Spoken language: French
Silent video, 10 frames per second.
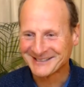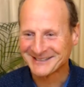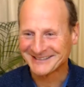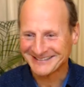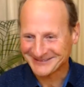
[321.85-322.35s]

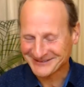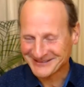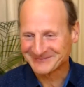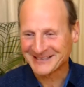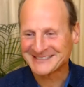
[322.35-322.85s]
que,
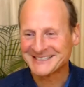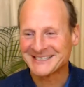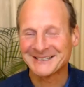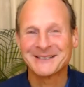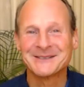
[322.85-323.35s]
oui, merci,
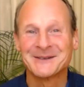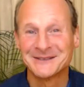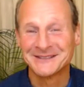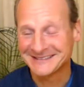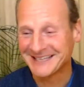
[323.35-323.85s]
c'est très
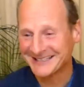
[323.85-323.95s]
drôle,